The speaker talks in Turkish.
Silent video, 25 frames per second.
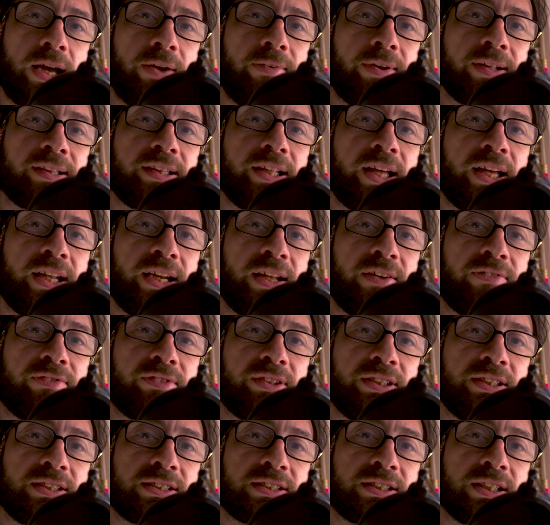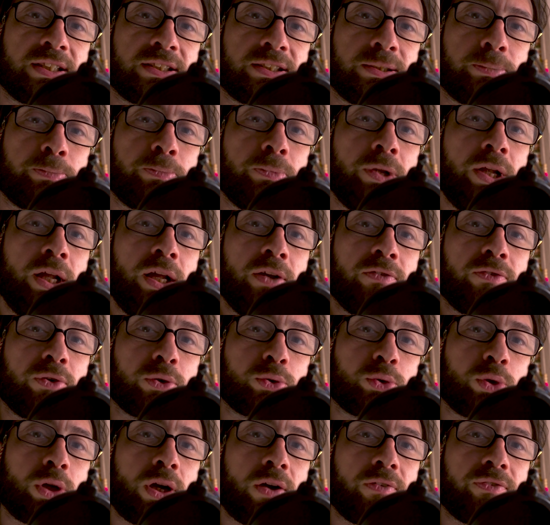Evet NFT satıp
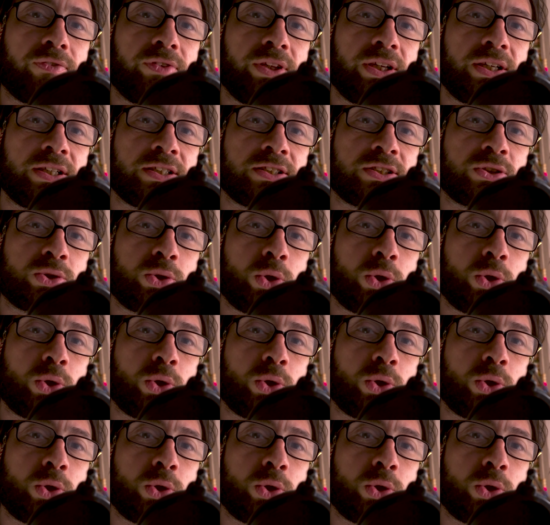fotoğraflarınızı,